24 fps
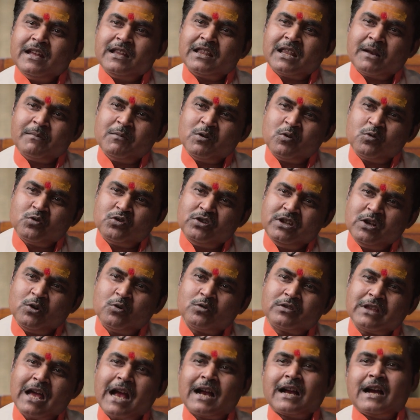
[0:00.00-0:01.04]
यंत्र में उस
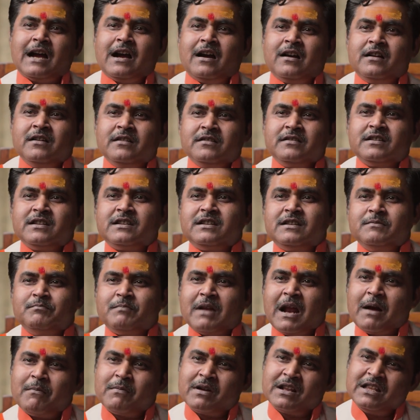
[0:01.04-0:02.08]
देवता का जिस
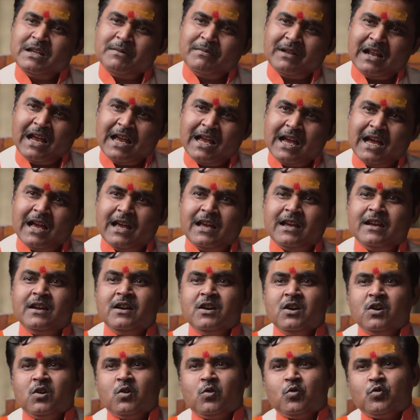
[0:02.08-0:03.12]
ब्राह्मण ने बनाया है
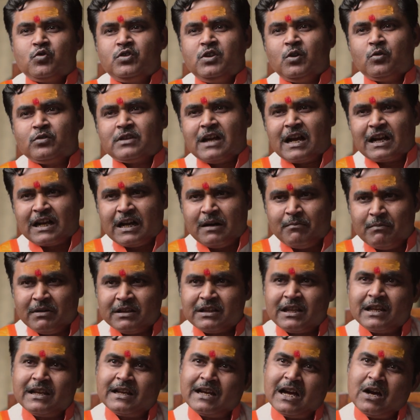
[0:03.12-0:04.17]
उस देवता का
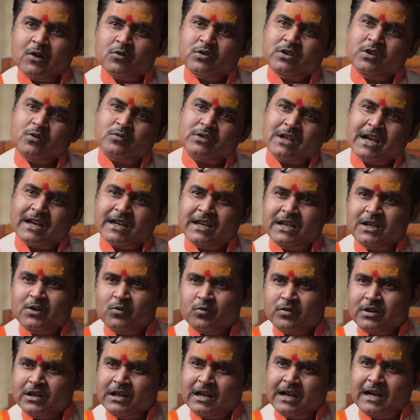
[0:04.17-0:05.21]
मंत्र लिखा उस देवता की
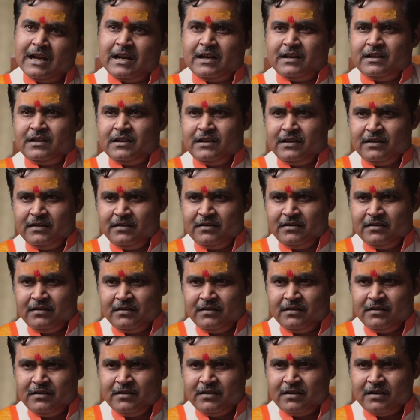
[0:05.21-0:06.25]
ड्यूटी लगा रखी
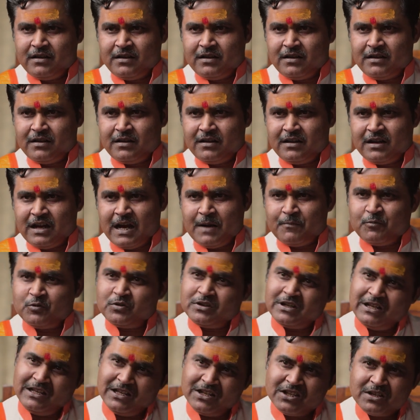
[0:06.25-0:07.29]
आप
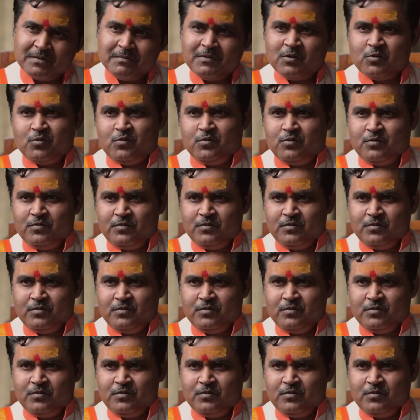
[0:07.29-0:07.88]
उसकी लिस्ट में हो